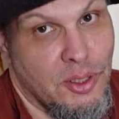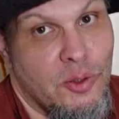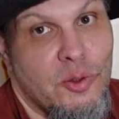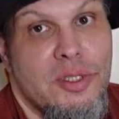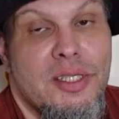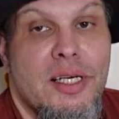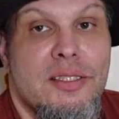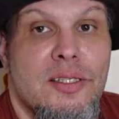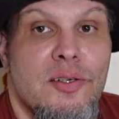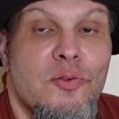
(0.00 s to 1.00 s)
Und
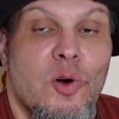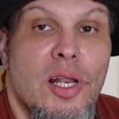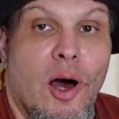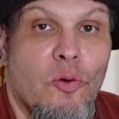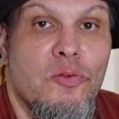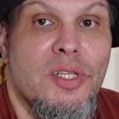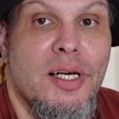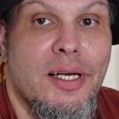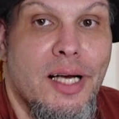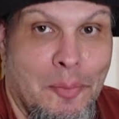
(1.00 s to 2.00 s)
das vor laufender
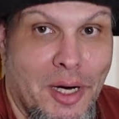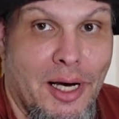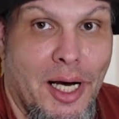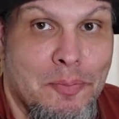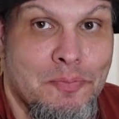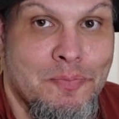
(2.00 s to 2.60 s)
Kamera.